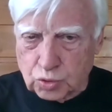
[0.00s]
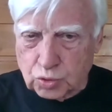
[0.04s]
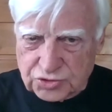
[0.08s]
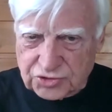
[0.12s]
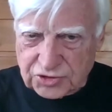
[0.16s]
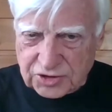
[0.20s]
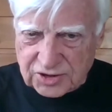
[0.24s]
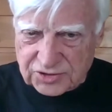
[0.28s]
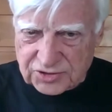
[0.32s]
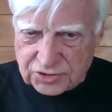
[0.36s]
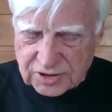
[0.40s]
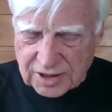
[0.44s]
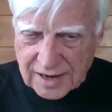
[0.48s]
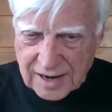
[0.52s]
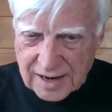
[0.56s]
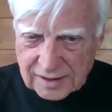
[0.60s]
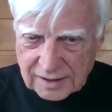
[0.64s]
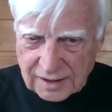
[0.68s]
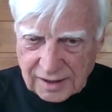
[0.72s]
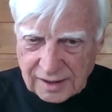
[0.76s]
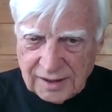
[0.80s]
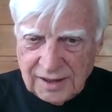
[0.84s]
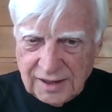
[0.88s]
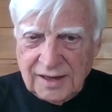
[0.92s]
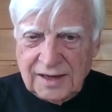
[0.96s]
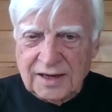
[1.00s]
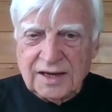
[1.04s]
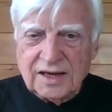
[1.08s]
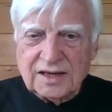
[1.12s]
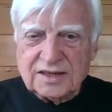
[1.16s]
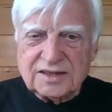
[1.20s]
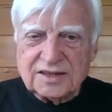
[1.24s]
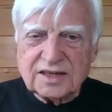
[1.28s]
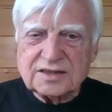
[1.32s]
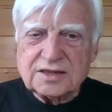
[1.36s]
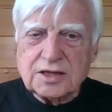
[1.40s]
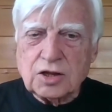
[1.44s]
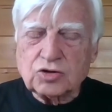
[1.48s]
z kosowskiej,
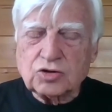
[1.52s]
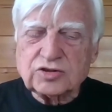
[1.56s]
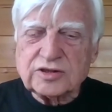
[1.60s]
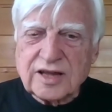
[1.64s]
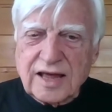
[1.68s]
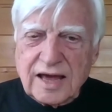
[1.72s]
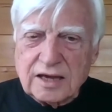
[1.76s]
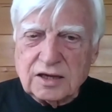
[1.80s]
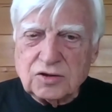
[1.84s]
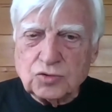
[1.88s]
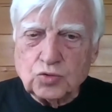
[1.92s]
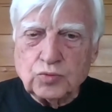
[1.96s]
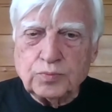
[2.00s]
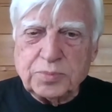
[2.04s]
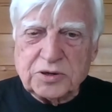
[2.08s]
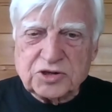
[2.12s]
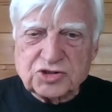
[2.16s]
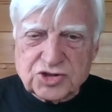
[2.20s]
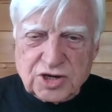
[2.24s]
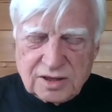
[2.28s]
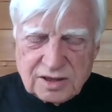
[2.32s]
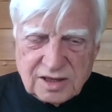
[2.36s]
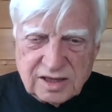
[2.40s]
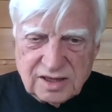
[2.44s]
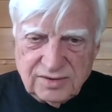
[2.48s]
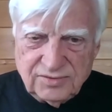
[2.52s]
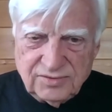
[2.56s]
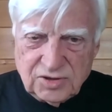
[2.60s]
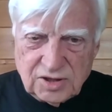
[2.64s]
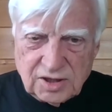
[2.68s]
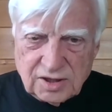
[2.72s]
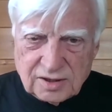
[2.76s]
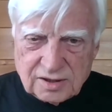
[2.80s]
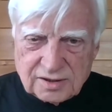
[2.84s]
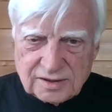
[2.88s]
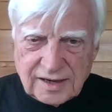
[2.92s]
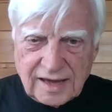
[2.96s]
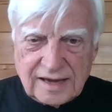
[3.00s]
a także tureckiej
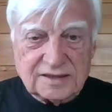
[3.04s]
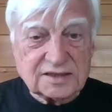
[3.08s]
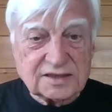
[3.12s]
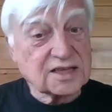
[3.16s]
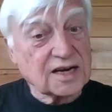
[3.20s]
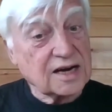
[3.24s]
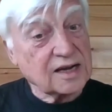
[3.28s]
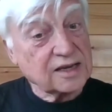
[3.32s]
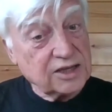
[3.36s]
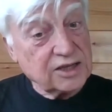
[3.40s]
strony.